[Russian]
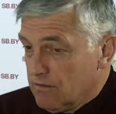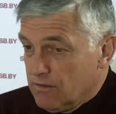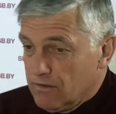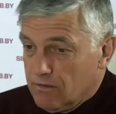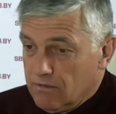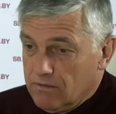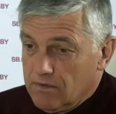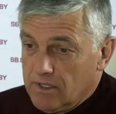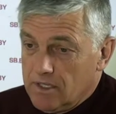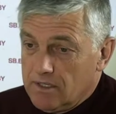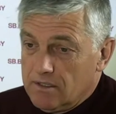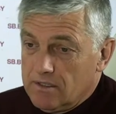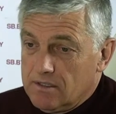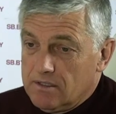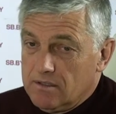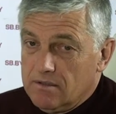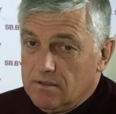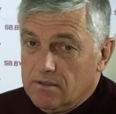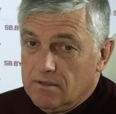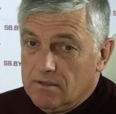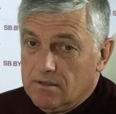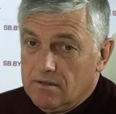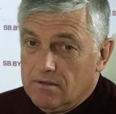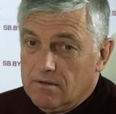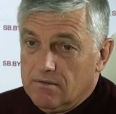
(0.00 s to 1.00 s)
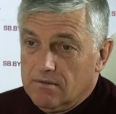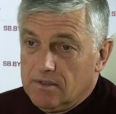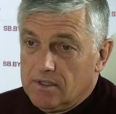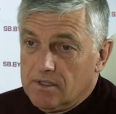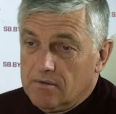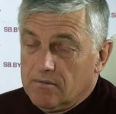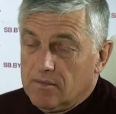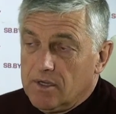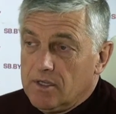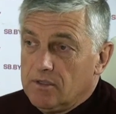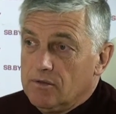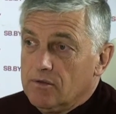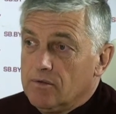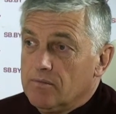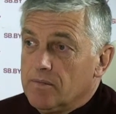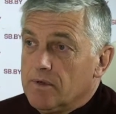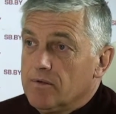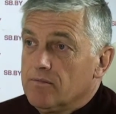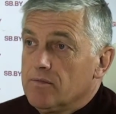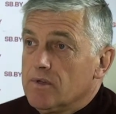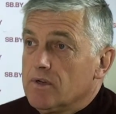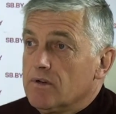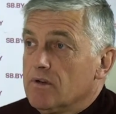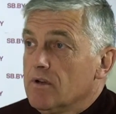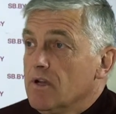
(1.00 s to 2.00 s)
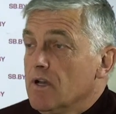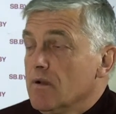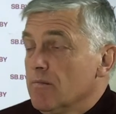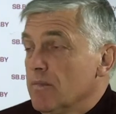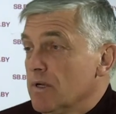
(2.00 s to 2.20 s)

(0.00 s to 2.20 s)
Вот у нас э, в этом году, к примеру,